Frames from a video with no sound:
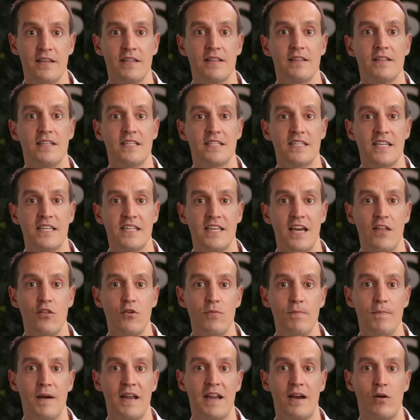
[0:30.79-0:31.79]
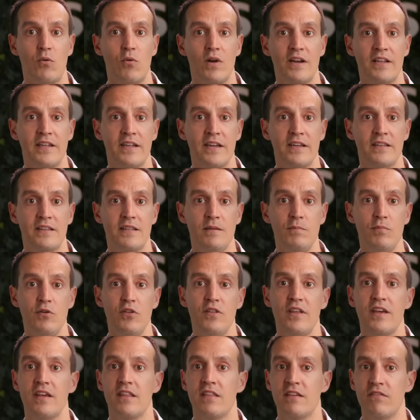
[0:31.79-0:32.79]
diseñado para cualquier
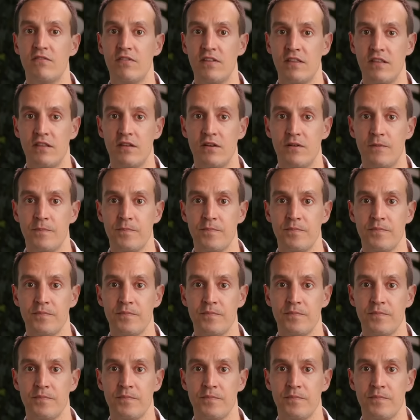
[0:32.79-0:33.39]
tipo de edificio.